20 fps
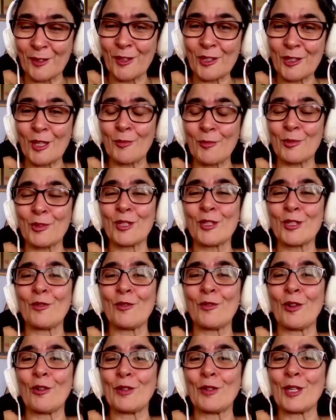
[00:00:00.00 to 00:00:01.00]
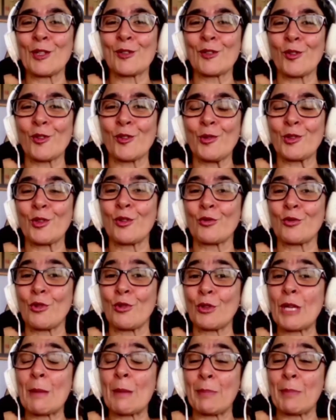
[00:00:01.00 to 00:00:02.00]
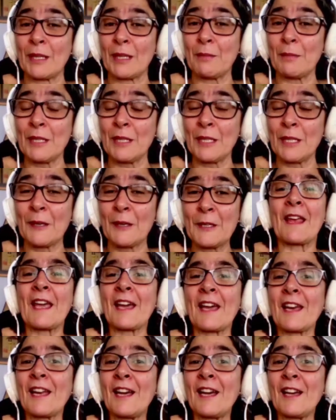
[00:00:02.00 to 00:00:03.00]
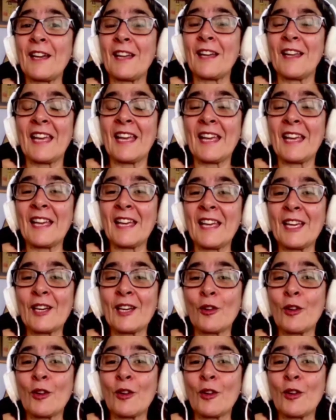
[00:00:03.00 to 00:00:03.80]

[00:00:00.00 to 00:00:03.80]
estamos desenvolvendo sobre o São João na pandemia, ela, é,